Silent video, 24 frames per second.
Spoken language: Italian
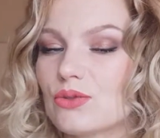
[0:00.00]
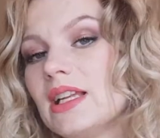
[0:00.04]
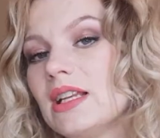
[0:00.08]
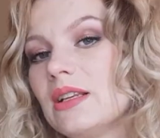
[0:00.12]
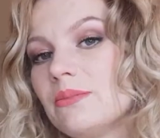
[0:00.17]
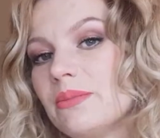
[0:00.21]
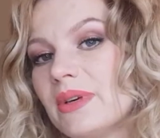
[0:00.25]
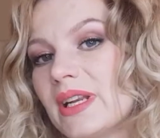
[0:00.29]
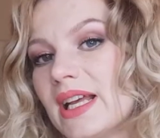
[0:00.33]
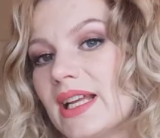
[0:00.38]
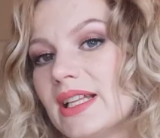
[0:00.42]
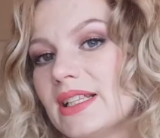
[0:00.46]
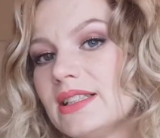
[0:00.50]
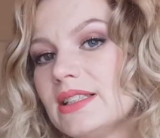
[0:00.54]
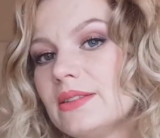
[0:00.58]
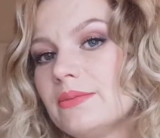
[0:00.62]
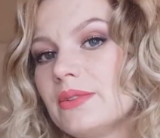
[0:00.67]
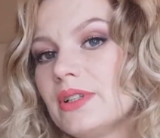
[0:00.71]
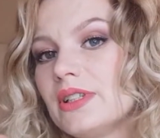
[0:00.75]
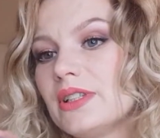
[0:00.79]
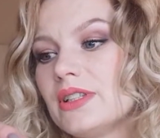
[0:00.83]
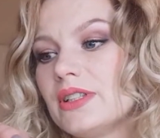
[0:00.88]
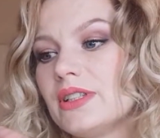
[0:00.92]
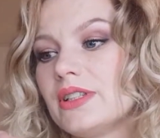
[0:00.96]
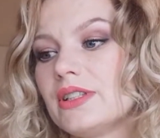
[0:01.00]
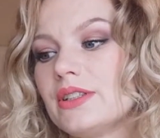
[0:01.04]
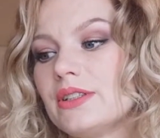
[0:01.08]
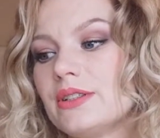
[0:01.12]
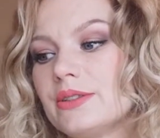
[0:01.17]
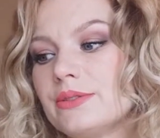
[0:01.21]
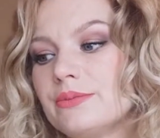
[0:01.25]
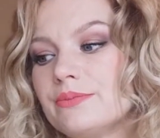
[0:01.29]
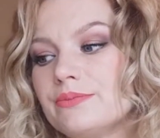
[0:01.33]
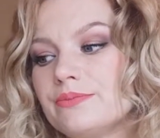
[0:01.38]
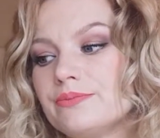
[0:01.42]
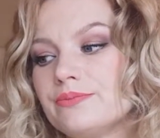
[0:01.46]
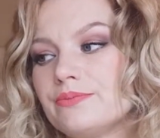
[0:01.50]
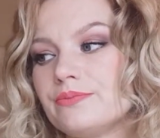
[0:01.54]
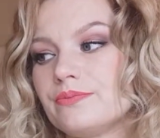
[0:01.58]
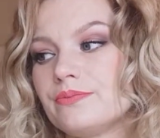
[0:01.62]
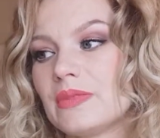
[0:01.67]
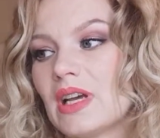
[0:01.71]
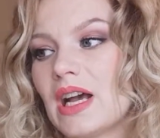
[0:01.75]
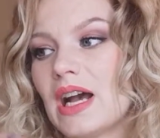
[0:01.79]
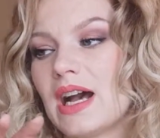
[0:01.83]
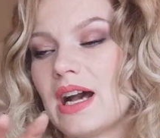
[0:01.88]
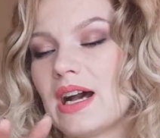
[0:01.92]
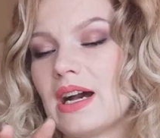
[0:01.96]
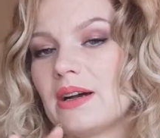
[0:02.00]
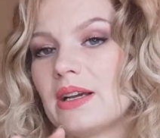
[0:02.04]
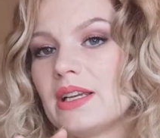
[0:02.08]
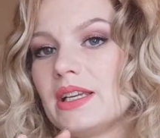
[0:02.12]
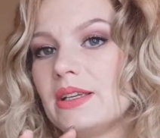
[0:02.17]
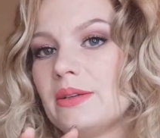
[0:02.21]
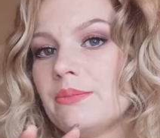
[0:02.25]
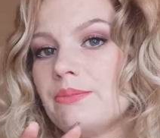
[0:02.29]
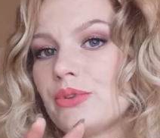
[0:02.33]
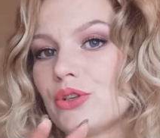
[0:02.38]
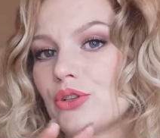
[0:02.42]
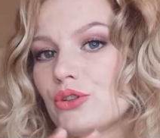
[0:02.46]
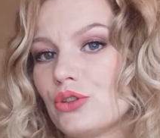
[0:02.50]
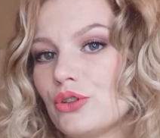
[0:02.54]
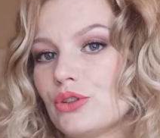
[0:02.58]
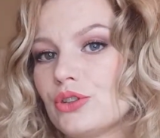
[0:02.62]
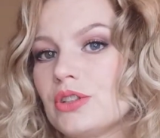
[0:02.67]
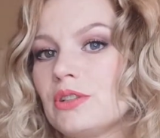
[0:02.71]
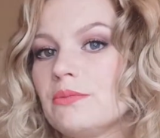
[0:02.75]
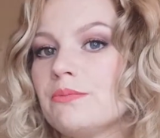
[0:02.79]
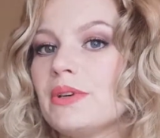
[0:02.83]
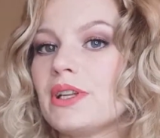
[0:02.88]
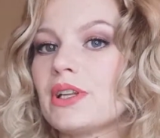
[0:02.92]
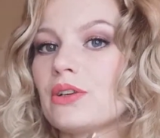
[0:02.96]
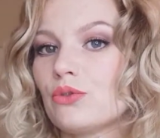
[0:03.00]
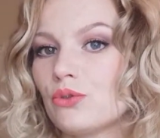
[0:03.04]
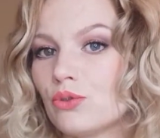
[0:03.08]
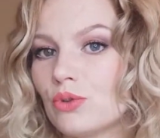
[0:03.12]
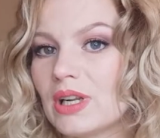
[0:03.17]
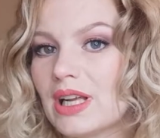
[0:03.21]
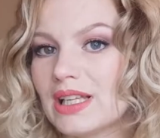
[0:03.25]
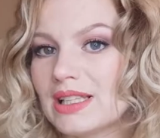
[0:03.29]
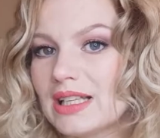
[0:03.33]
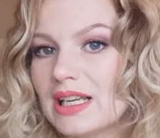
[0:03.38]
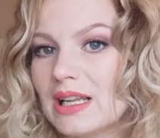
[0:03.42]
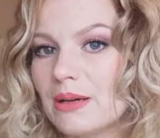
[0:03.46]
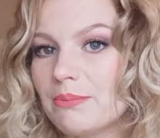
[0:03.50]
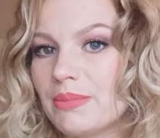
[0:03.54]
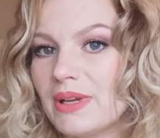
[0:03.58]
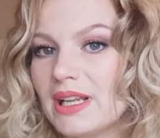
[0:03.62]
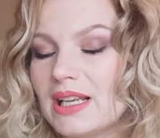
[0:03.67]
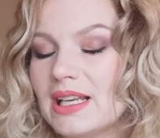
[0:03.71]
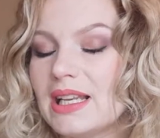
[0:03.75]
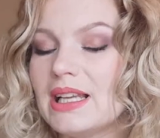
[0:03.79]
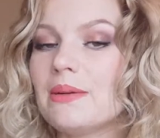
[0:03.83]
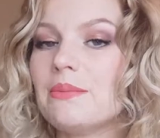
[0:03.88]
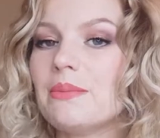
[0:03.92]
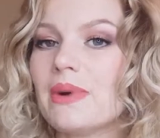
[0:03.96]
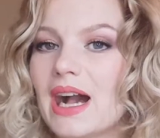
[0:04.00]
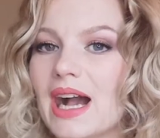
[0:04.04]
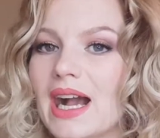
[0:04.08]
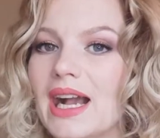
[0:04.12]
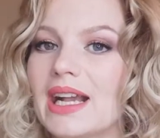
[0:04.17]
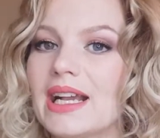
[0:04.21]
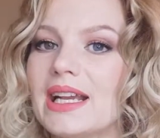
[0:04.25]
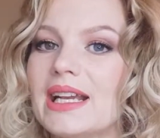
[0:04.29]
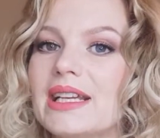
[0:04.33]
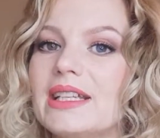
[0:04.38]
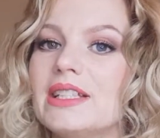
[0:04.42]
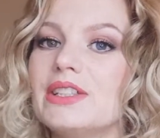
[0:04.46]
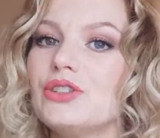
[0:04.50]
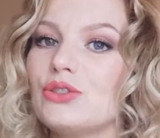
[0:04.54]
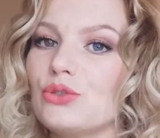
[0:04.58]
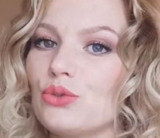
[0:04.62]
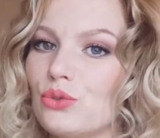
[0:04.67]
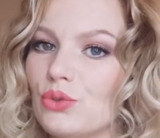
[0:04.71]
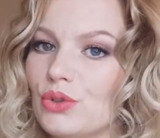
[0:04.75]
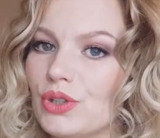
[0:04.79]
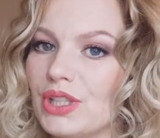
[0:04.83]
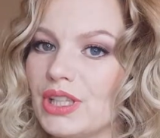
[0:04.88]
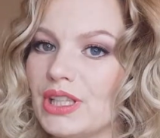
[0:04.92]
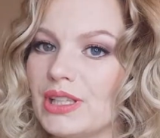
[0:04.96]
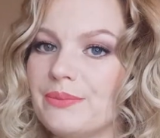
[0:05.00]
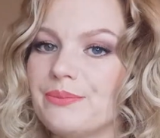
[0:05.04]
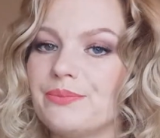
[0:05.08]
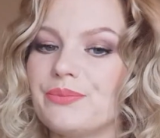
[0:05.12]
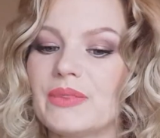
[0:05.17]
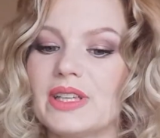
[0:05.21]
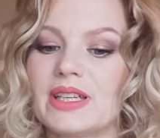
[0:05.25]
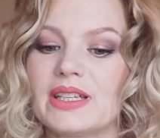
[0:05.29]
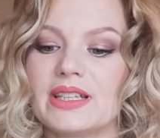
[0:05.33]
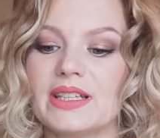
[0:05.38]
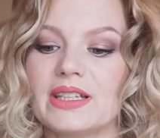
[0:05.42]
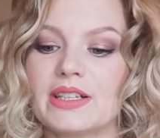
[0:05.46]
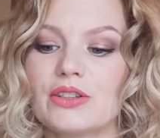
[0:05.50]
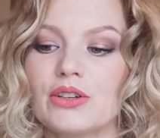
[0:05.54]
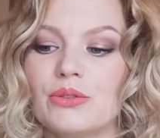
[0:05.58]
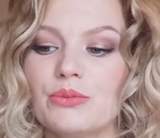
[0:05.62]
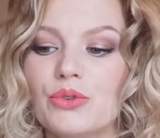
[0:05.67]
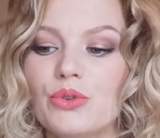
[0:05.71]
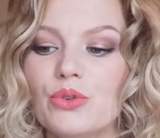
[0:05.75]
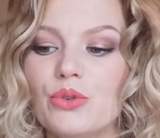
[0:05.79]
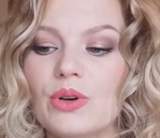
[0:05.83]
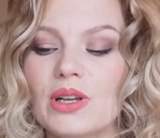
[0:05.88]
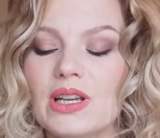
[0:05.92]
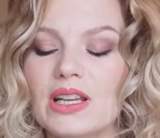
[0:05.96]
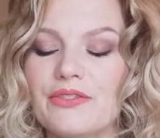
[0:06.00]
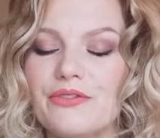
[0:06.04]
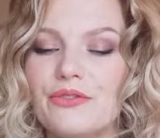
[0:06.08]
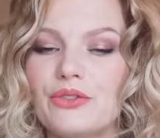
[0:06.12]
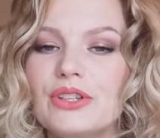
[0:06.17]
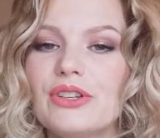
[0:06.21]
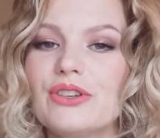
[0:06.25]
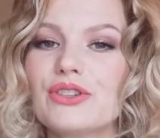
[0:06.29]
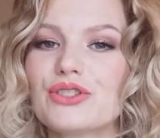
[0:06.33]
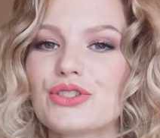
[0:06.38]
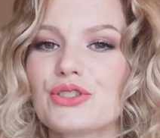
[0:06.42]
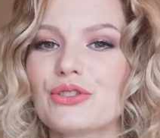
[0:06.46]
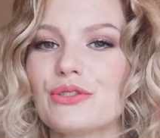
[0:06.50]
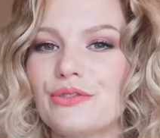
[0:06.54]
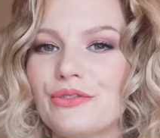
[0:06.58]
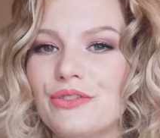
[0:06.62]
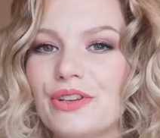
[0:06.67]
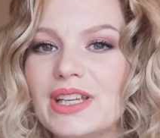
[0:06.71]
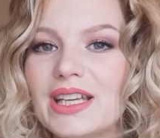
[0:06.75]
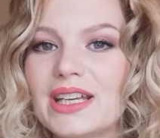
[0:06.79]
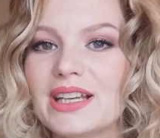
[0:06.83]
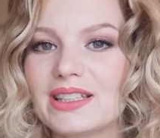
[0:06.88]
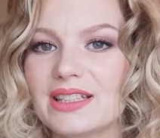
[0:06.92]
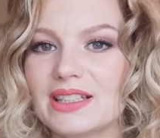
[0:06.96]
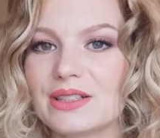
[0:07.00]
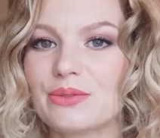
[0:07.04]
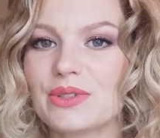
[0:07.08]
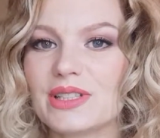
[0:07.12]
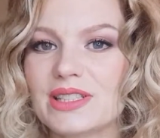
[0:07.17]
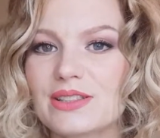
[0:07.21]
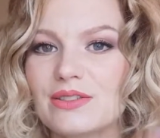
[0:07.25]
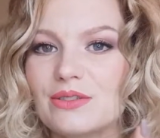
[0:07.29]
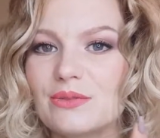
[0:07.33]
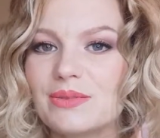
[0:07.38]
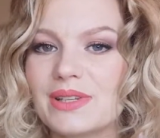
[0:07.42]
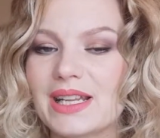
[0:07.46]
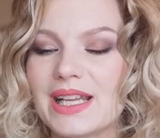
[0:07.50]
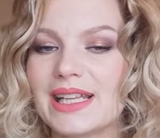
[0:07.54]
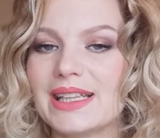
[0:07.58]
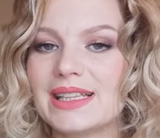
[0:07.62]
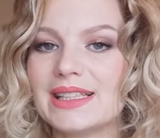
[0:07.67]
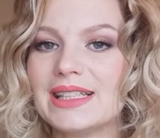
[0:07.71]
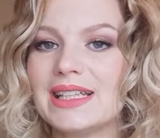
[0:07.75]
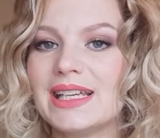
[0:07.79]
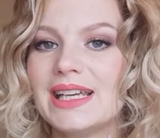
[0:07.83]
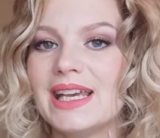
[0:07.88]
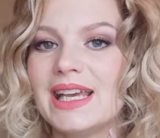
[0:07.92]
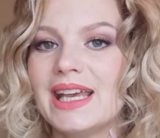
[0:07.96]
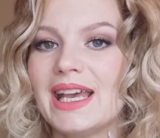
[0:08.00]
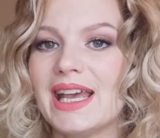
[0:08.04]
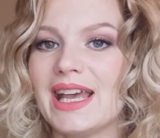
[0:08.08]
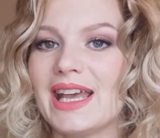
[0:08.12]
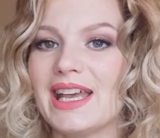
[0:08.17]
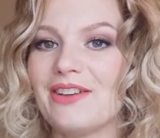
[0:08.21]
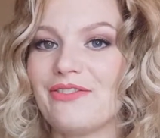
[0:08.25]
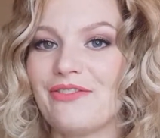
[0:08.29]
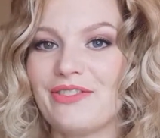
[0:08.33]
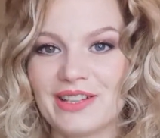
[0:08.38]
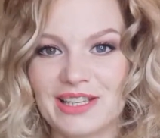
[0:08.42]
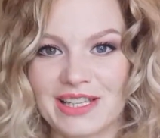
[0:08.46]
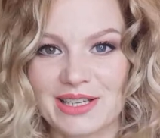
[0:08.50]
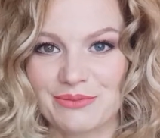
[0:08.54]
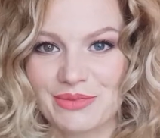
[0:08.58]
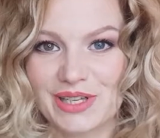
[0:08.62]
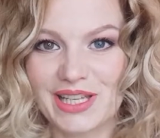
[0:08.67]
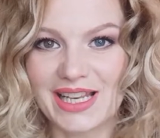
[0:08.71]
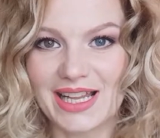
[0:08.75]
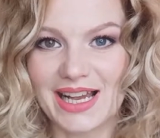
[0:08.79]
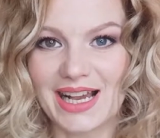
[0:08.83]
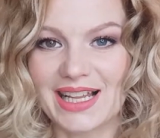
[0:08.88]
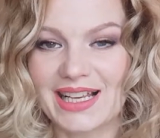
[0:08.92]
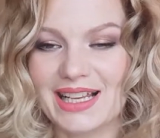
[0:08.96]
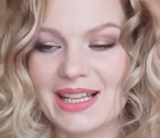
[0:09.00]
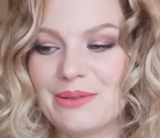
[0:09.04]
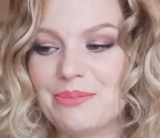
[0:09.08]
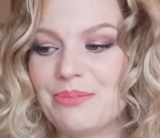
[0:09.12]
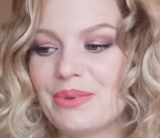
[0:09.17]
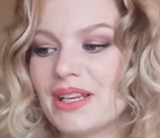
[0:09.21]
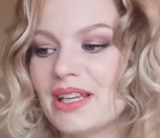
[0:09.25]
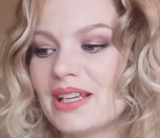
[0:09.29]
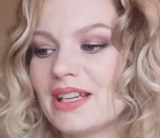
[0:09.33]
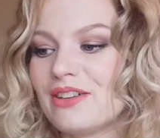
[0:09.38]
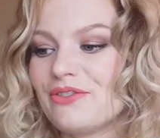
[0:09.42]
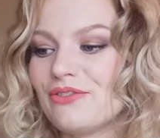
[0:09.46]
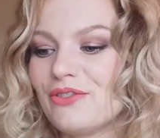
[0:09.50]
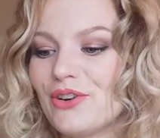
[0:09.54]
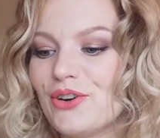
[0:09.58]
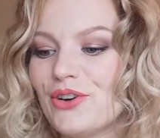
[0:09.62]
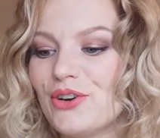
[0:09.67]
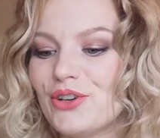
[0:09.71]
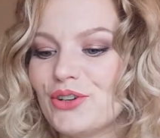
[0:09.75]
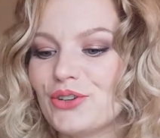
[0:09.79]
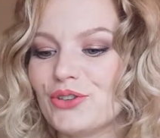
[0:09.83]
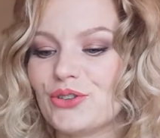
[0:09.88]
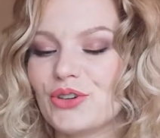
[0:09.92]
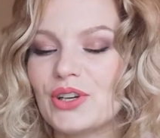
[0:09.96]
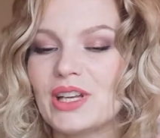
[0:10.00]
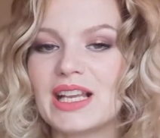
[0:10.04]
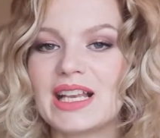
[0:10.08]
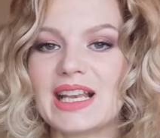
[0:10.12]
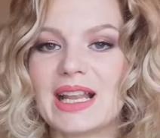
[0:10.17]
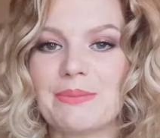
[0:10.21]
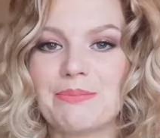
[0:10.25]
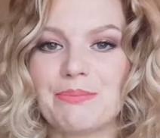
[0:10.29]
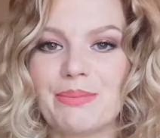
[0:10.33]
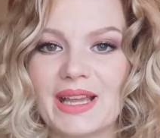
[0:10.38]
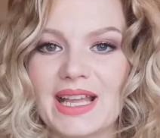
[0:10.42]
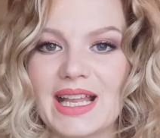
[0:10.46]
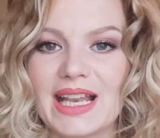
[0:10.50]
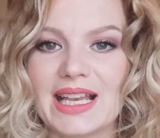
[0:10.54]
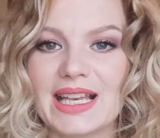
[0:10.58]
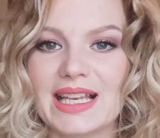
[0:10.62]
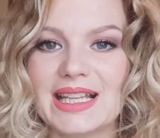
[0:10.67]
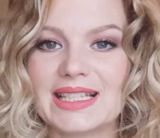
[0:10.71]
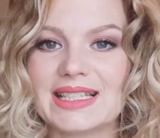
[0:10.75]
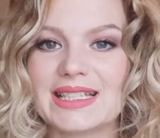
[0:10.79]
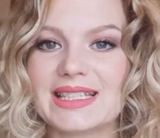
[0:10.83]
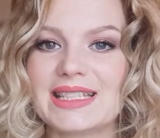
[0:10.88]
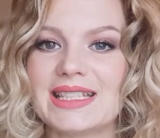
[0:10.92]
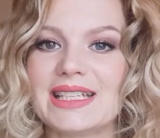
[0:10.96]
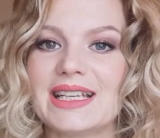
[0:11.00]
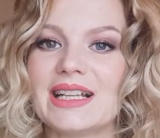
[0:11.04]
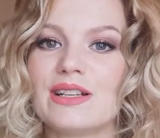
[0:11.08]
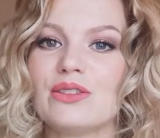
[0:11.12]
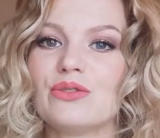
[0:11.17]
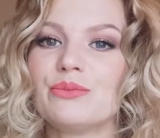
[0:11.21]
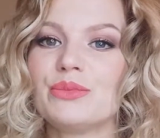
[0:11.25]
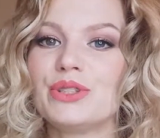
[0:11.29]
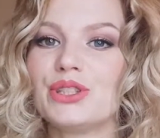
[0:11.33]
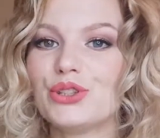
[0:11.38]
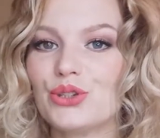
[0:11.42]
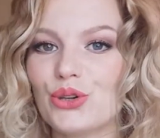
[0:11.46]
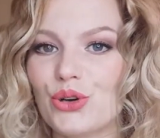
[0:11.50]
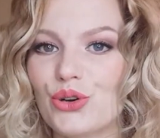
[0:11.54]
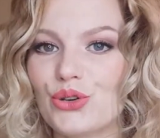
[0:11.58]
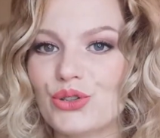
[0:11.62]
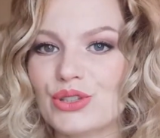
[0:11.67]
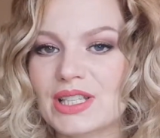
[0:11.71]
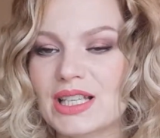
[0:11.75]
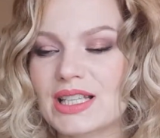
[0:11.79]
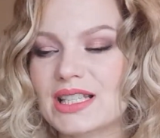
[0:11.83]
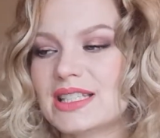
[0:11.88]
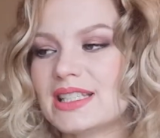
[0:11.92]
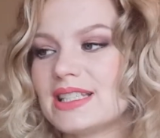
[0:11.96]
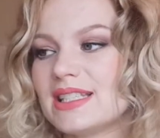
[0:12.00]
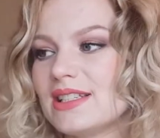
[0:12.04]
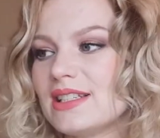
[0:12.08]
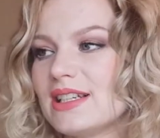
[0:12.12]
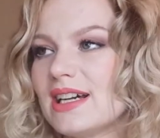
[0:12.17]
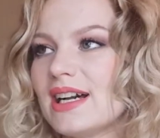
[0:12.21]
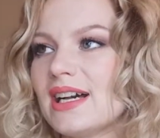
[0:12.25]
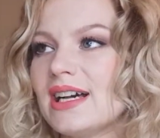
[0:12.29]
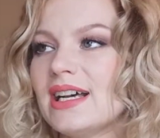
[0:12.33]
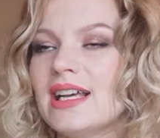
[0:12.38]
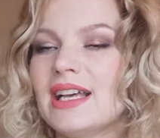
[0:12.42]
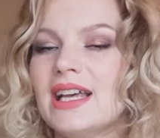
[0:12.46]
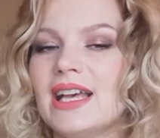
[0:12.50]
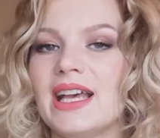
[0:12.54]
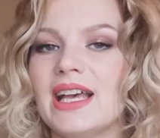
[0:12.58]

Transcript: Il brand... Eh, ha i prodotti per cura della pelle ma anche i trucchi. Eh, comunque la filosofia di questo brand è fenomenale perché vogliono che la pelle sia luminosa, sia